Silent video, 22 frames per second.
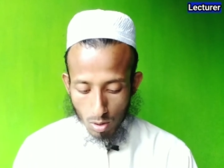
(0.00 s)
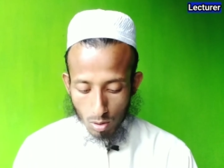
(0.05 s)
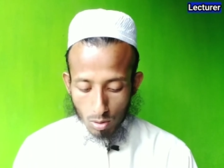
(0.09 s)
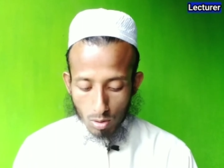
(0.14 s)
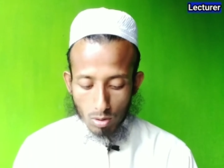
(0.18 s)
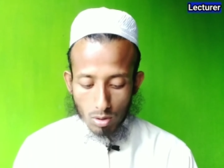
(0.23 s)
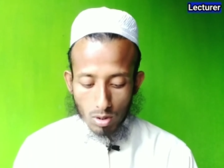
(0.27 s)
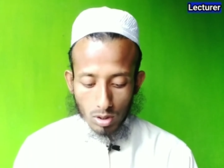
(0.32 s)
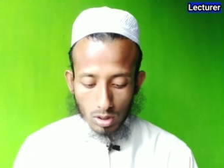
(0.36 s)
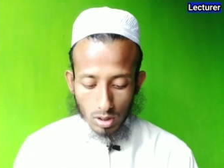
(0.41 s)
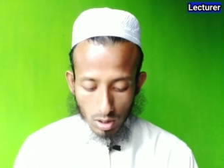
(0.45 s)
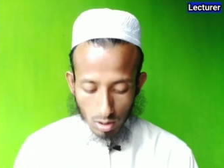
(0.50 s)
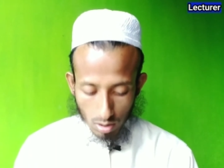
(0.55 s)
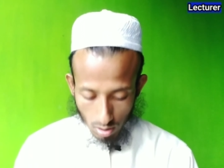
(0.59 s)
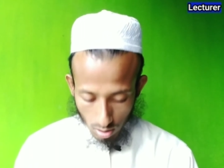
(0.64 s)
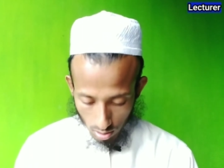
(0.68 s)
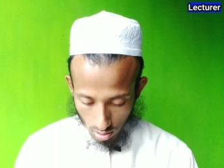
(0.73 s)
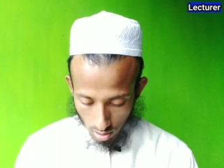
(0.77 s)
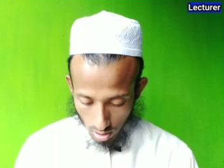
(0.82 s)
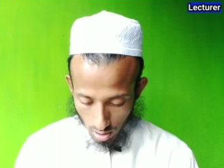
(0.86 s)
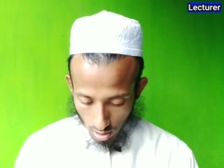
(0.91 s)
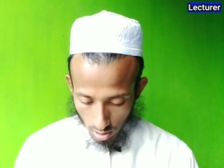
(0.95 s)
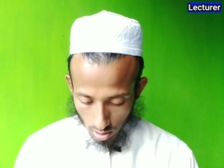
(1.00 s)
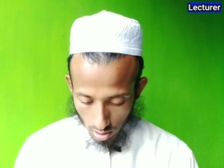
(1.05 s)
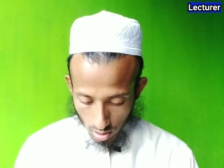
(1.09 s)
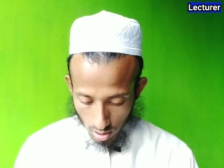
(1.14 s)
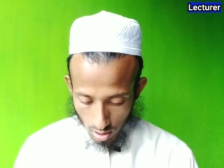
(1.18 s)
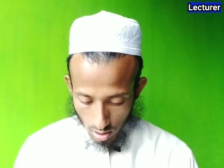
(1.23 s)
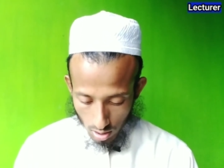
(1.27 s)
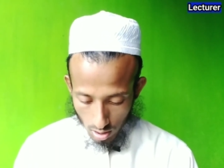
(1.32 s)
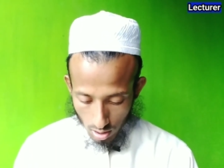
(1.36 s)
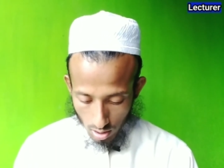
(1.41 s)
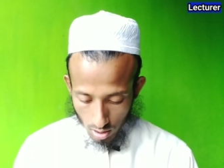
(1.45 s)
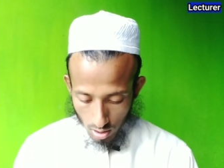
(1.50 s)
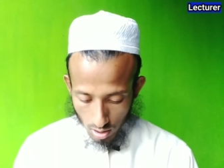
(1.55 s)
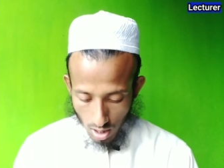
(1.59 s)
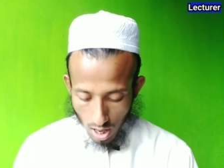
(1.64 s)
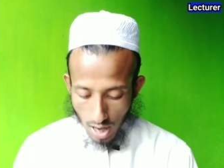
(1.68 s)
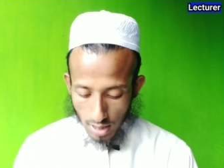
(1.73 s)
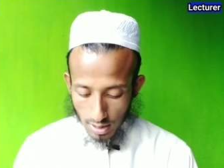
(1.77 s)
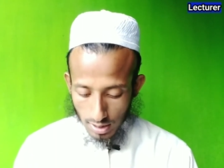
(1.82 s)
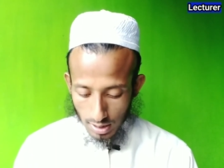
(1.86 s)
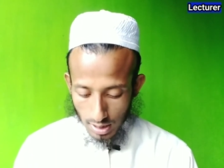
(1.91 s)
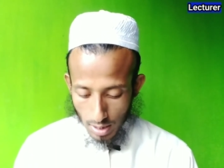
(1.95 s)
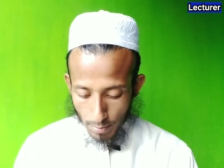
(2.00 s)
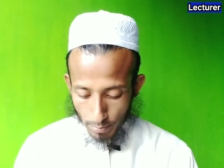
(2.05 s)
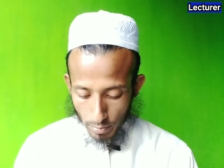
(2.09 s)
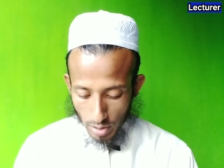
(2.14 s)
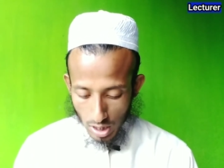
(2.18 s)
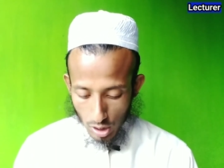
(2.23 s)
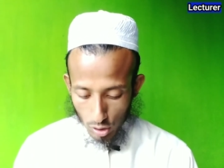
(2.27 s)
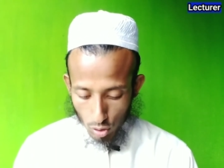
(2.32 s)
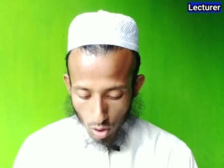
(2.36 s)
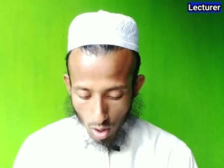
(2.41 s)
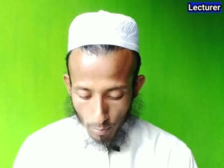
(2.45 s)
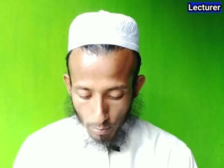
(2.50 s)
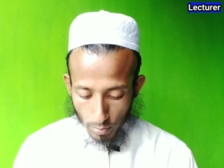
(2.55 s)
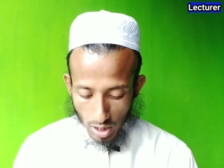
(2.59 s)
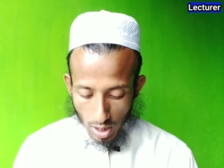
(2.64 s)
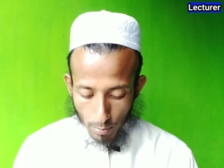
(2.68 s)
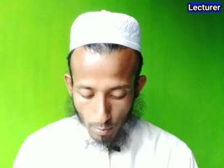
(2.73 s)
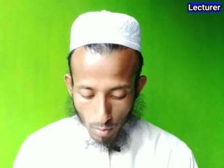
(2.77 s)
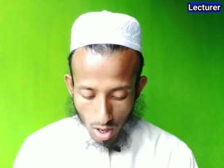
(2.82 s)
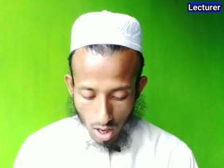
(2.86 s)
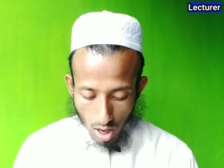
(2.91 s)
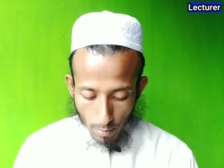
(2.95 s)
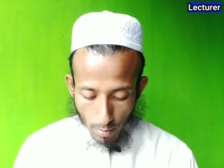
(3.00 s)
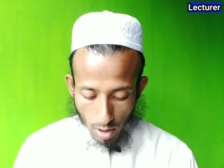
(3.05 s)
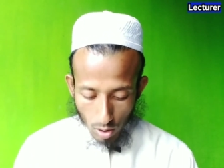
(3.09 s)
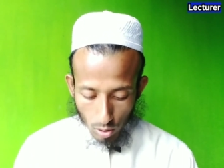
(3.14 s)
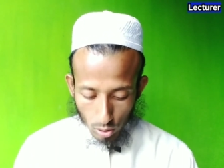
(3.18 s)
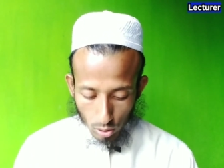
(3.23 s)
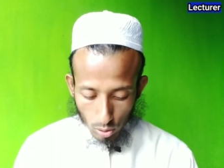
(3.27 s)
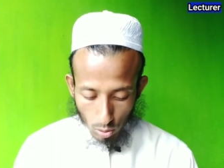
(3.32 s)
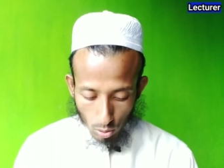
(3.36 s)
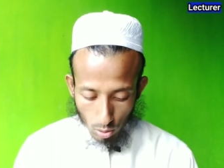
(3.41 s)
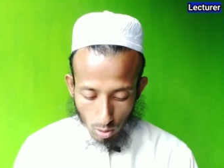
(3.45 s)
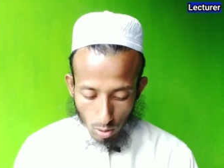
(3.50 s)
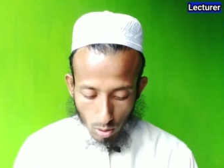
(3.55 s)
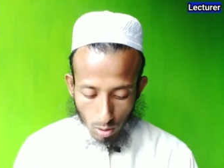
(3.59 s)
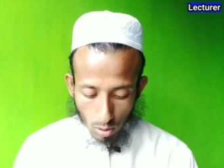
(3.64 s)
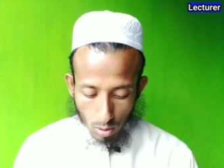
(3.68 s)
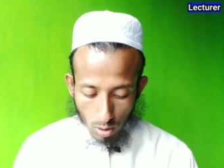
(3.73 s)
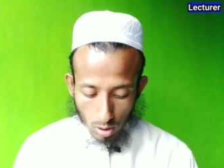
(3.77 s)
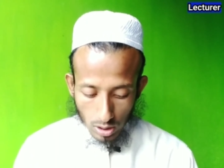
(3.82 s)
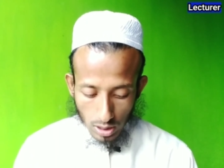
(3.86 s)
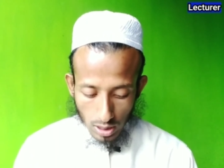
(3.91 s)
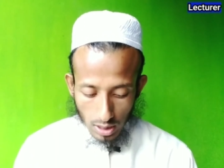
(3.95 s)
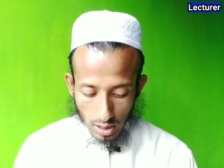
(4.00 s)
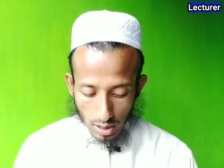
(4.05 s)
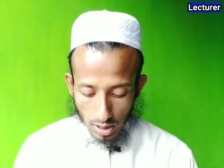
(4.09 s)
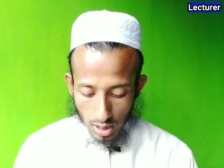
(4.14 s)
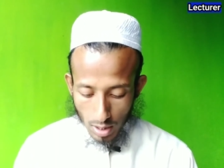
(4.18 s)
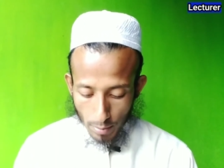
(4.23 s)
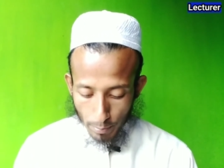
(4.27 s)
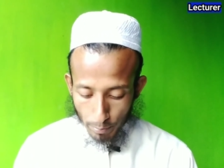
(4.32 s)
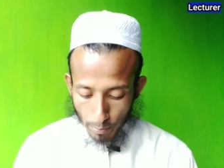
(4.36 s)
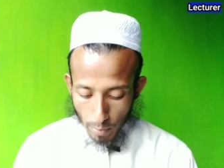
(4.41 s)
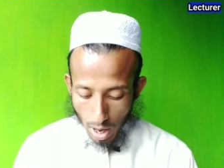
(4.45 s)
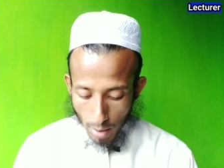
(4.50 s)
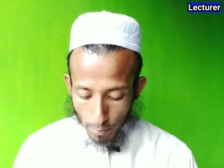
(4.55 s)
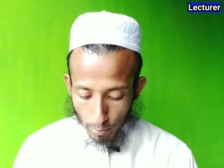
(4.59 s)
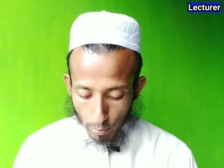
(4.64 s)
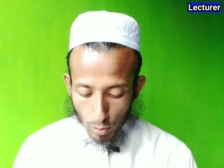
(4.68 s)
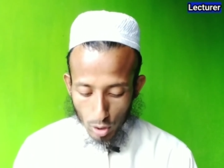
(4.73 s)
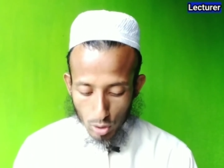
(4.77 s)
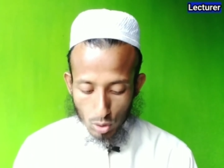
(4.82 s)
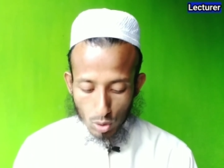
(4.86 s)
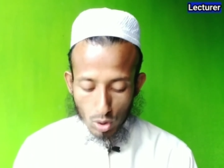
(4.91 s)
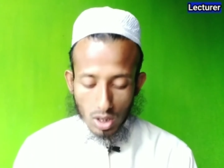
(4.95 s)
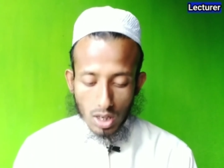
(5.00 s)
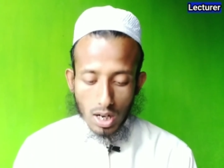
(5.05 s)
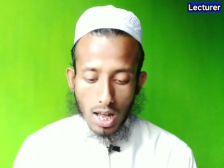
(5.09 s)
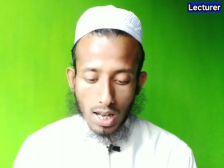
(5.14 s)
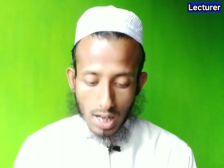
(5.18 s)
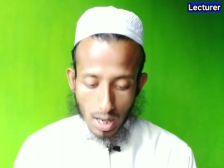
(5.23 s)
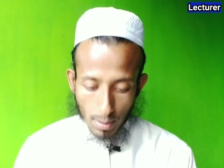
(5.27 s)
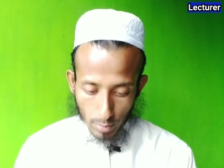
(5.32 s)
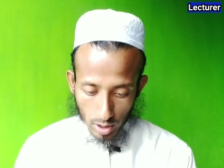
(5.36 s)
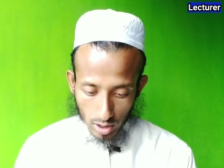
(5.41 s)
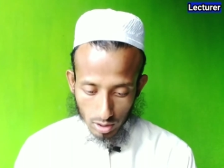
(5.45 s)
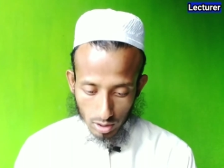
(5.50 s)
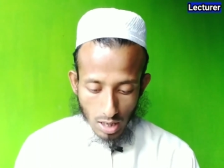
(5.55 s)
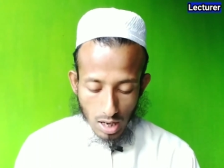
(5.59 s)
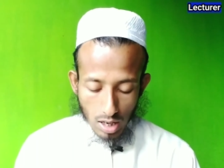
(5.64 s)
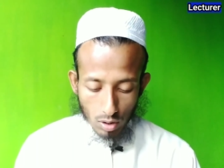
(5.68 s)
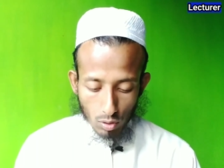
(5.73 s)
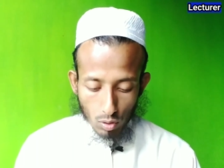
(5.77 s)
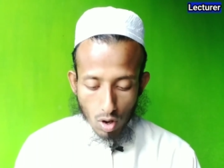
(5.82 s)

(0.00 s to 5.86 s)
ও উন্নতির লক্ষণ আট নাম্বার স্বপ্নে মরা মানুষ উলঙ্গ দেখিলে পাপমোচনের আলামত